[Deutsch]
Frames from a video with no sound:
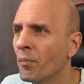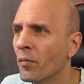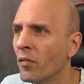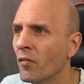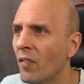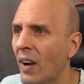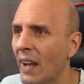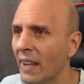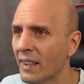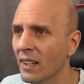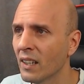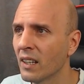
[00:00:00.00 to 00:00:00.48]

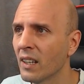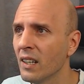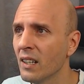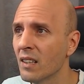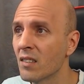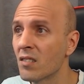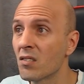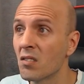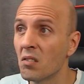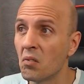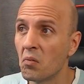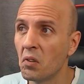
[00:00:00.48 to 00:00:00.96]
weiter
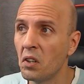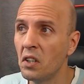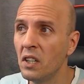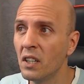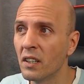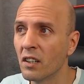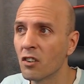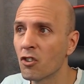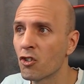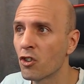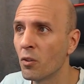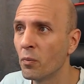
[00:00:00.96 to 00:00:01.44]
geht's, hier
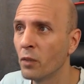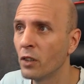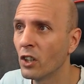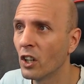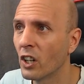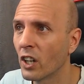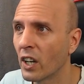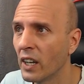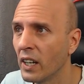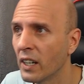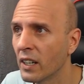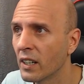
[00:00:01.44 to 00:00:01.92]
dann schon mit
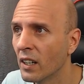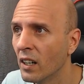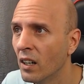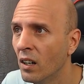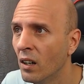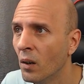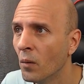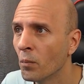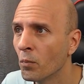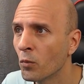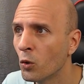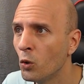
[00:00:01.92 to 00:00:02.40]
Eureka
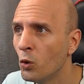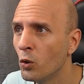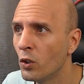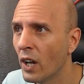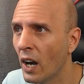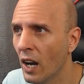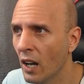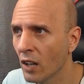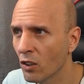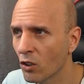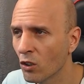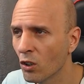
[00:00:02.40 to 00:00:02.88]

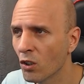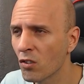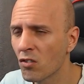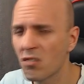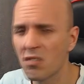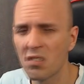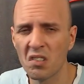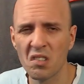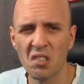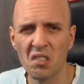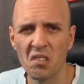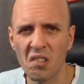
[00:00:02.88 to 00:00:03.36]

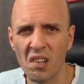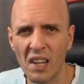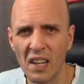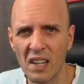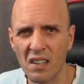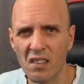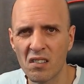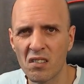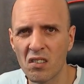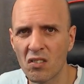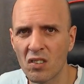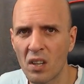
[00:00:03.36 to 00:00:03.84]
Hydatos,
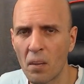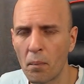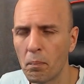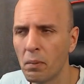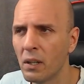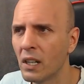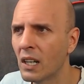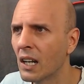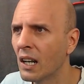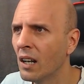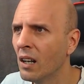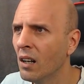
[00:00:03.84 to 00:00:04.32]
letztes
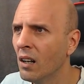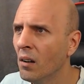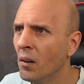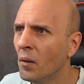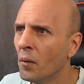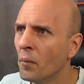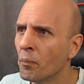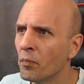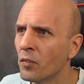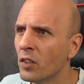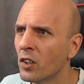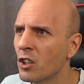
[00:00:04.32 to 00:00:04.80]
Kapitel,
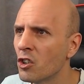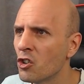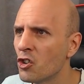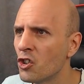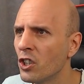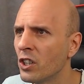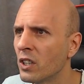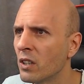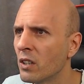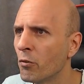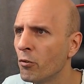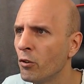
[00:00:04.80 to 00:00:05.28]
die
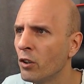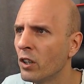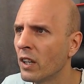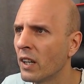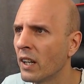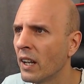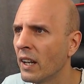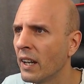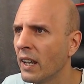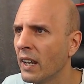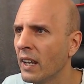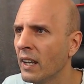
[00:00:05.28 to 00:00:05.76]
Geschichte findet
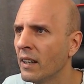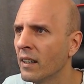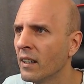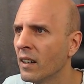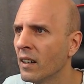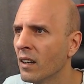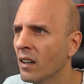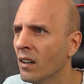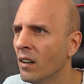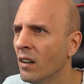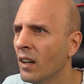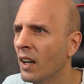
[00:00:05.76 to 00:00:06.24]
ein
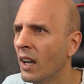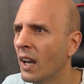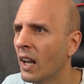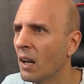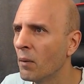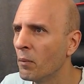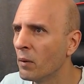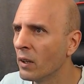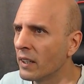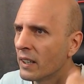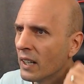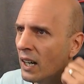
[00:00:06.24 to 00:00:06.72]
Ende,
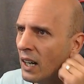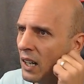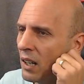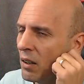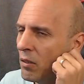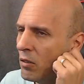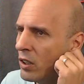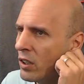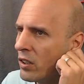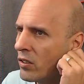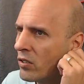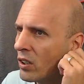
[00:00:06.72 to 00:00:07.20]

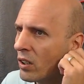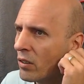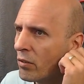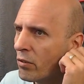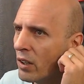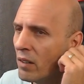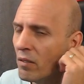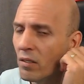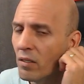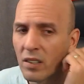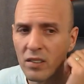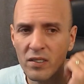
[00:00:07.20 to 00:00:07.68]
Elementarlevel ist auf
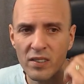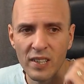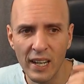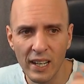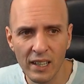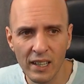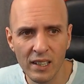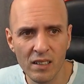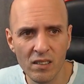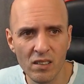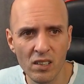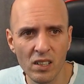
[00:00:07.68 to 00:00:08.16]
Level
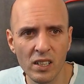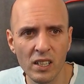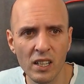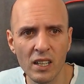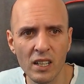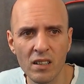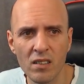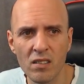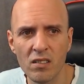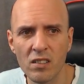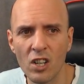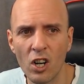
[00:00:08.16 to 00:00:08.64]
60
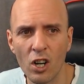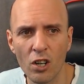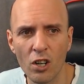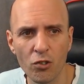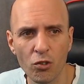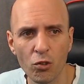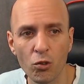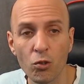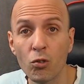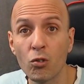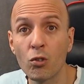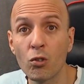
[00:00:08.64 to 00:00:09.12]
jetzt, die
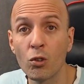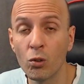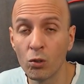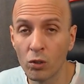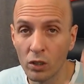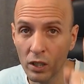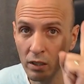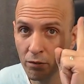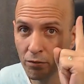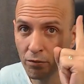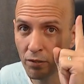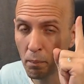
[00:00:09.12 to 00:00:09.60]
Ausrüstung
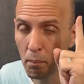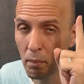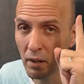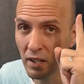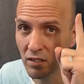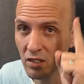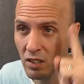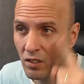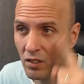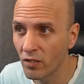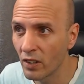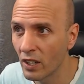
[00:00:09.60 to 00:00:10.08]
kann
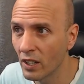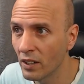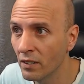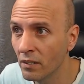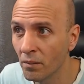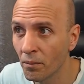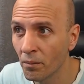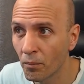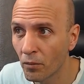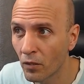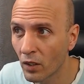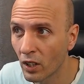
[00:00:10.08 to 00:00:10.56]
verbessert
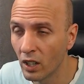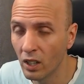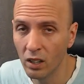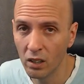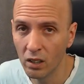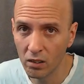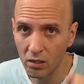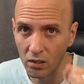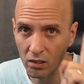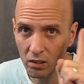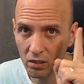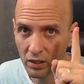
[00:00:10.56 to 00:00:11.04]
werden, ja,
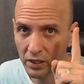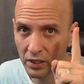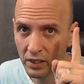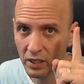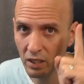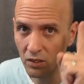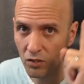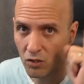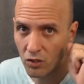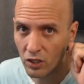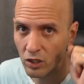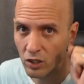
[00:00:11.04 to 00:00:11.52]
hier
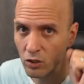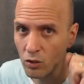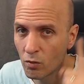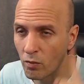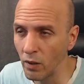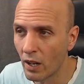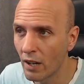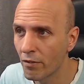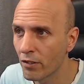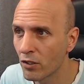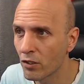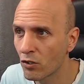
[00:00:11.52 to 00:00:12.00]
also nicht nur
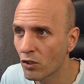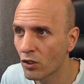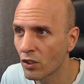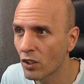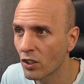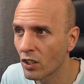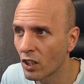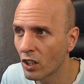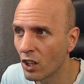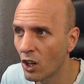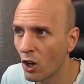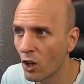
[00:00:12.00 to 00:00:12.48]
Waffe,
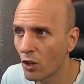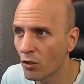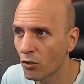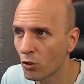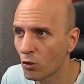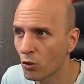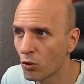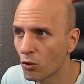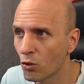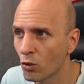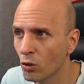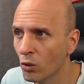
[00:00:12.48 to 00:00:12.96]
sondern auch
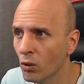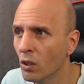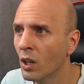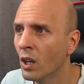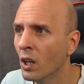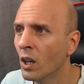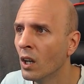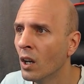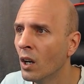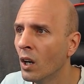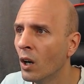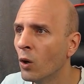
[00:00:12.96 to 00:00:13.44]
Ausrüstung
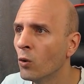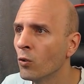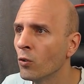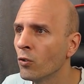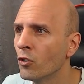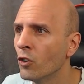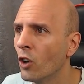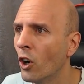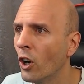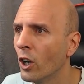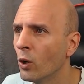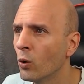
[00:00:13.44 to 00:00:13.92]
und
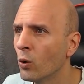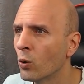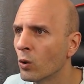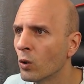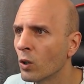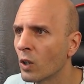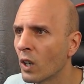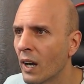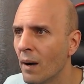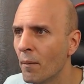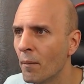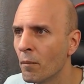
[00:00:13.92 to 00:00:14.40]
neue
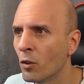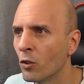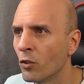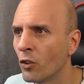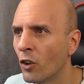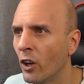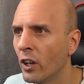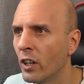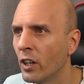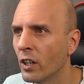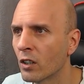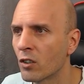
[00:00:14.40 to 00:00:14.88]
Logogramme und
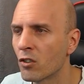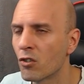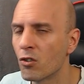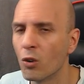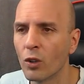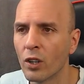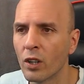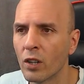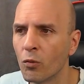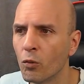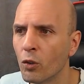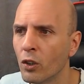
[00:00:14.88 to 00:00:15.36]
neue
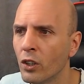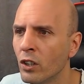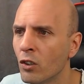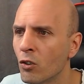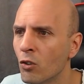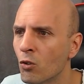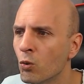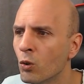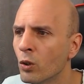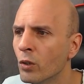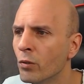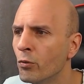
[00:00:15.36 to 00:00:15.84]
Aktionen wurden
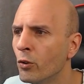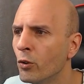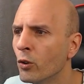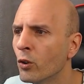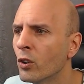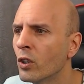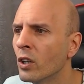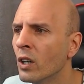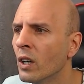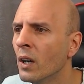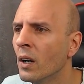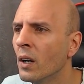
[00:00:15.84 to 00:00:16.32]

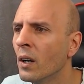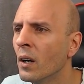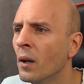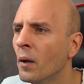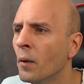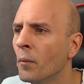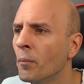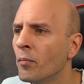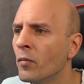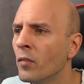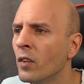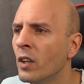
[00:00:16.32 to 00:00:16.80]
hinzugefügt.
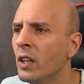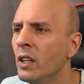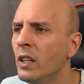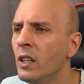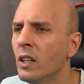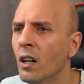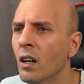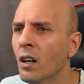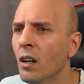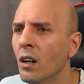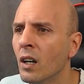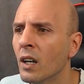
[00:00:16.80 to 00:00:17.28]

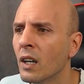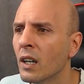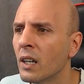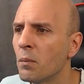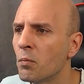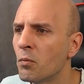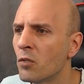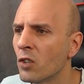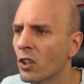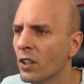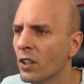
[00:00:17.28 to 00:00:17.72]
Hier gibt's auch